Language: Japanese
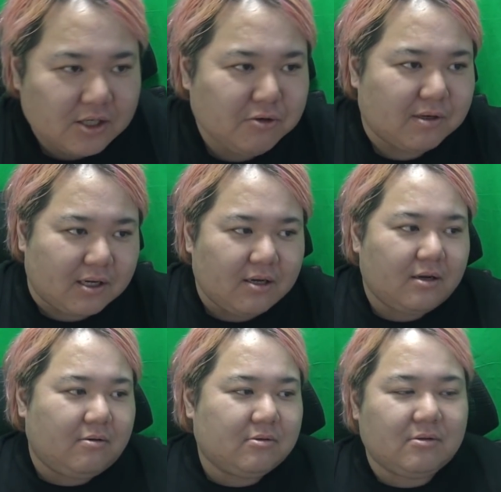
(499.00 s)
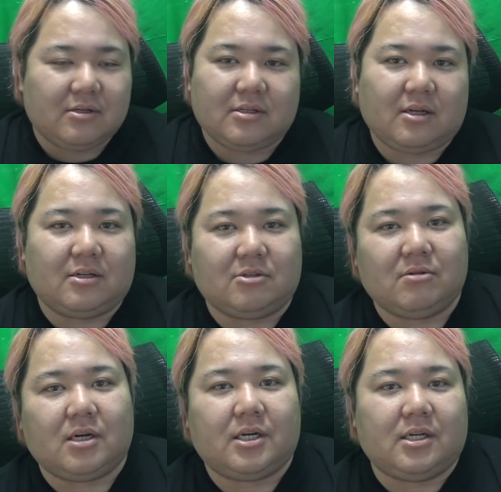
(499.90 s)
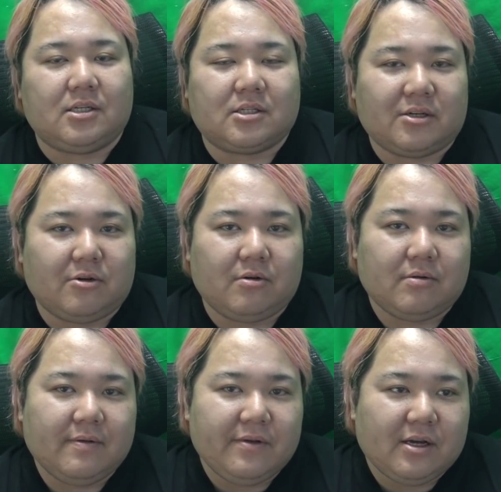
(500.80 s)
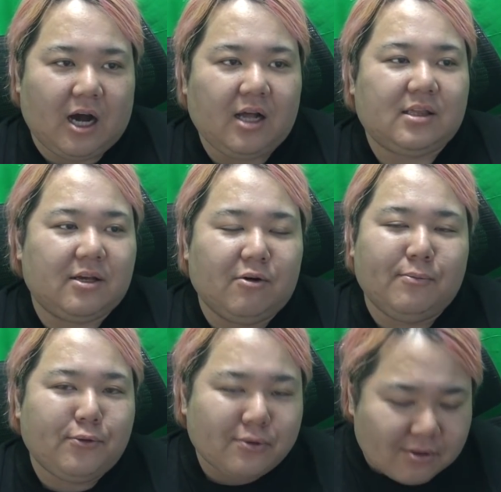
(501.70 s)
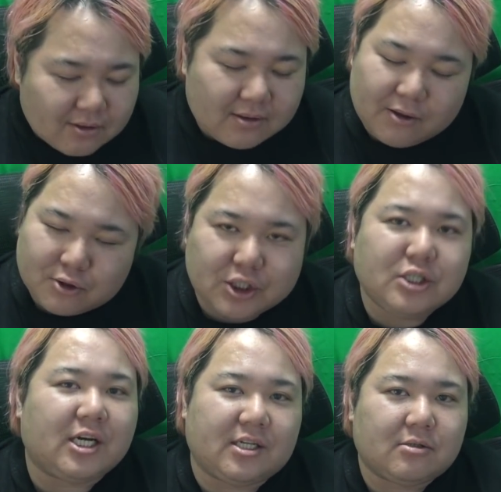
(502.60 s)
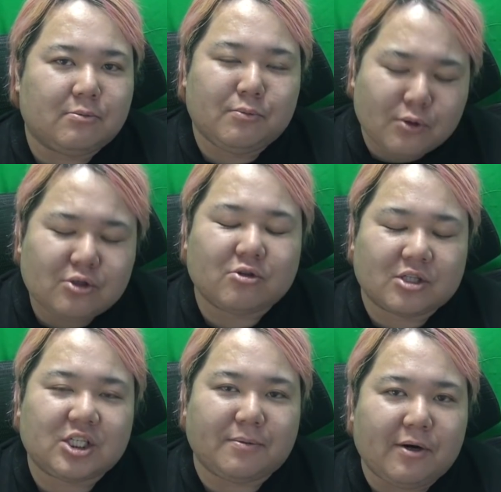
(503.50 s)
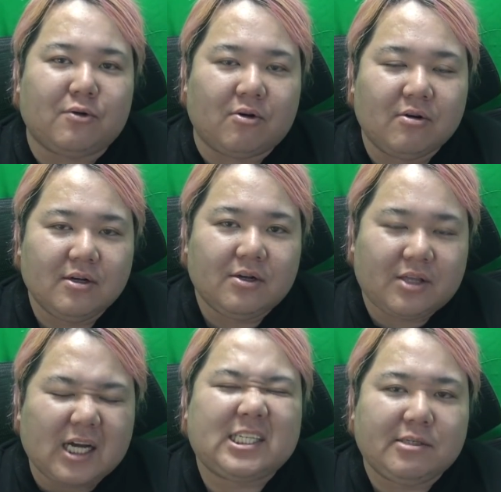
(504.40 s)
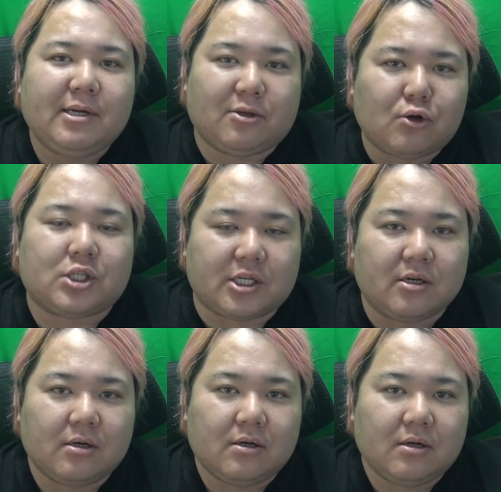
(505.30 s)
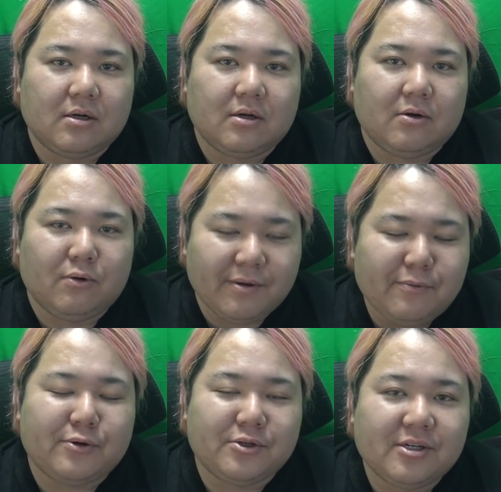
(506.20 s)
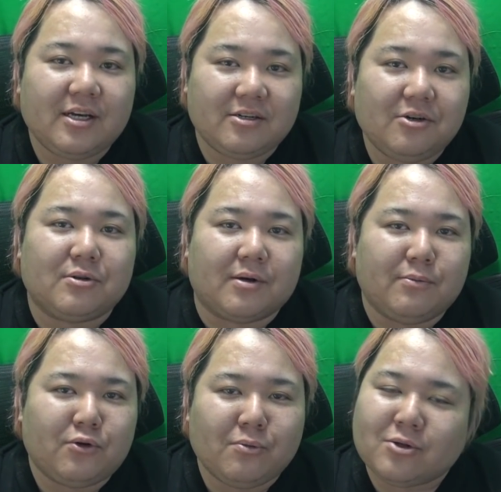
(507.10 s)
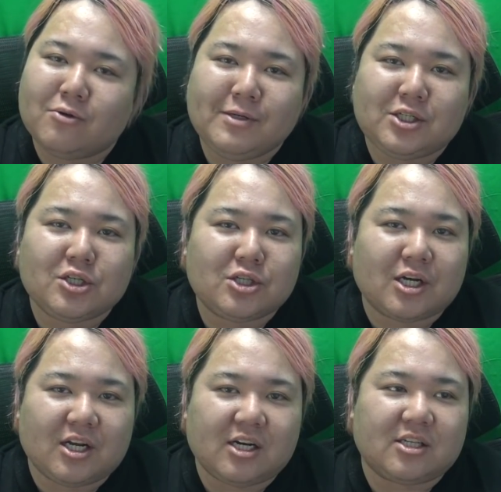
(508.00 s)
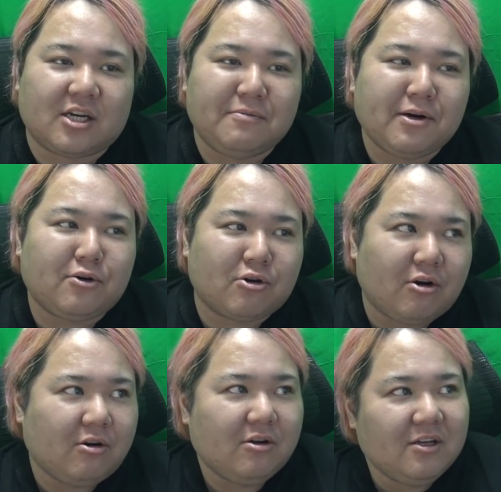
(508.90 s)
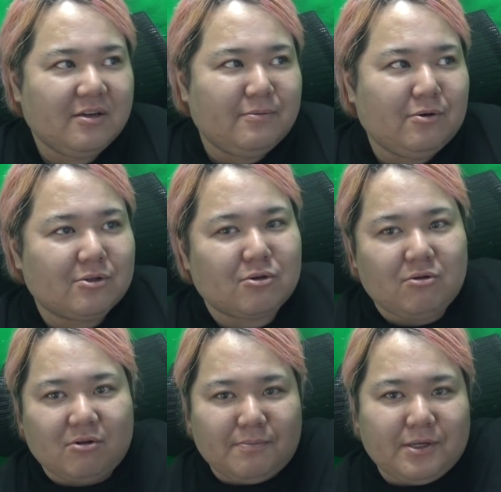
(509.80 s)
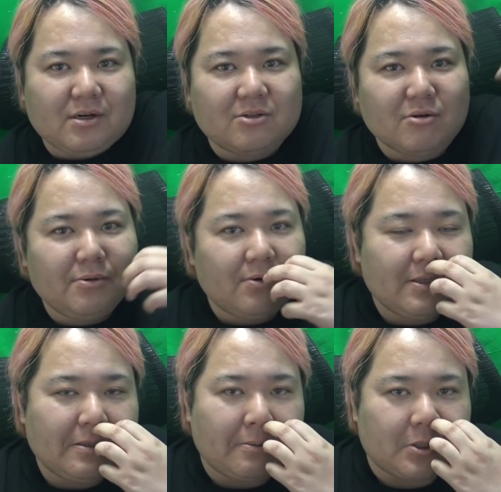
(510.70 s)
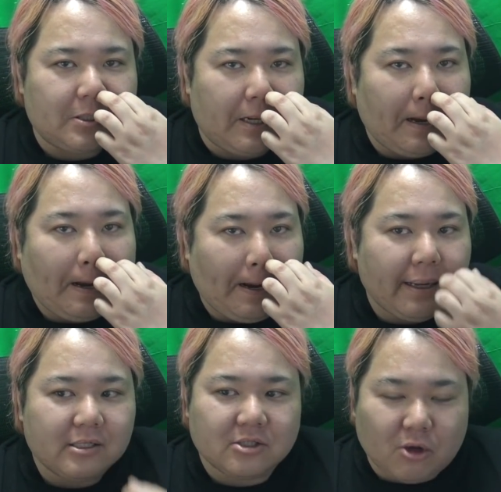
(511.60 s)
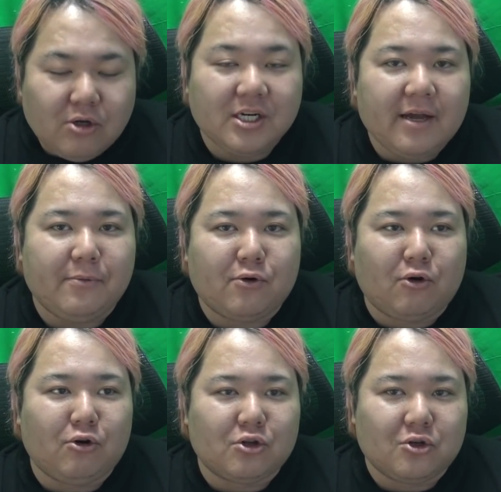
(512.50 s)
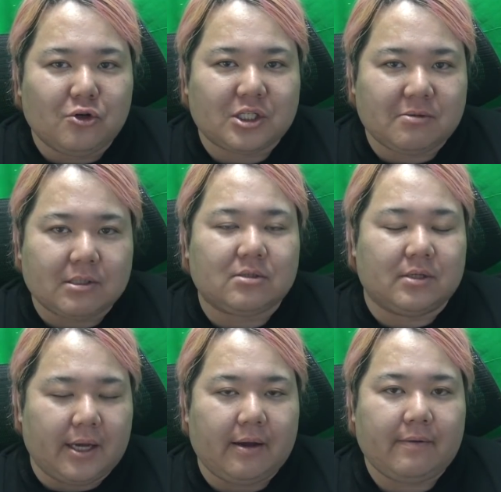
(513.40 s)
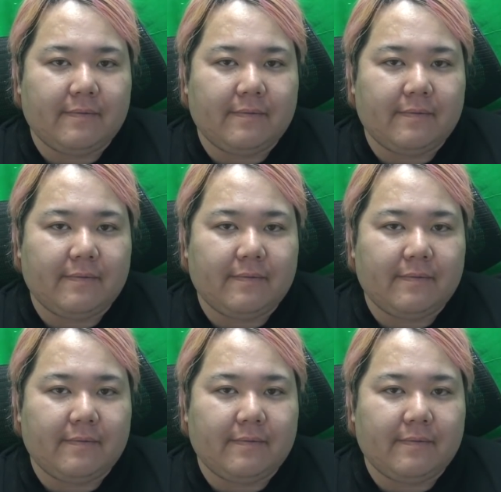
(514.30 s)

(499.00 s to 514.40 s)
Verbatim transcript: 今日はね、本当にただそれだけなんですけど、はって思ってほしくないです。もうもっとチャマを抱きしめてほしい。俺も震えるような、もうロボトミー手術がなかったら今頃、もうそこのビルから飛び降りてるかもしれない。そんぐらいもう心動揺してますんで、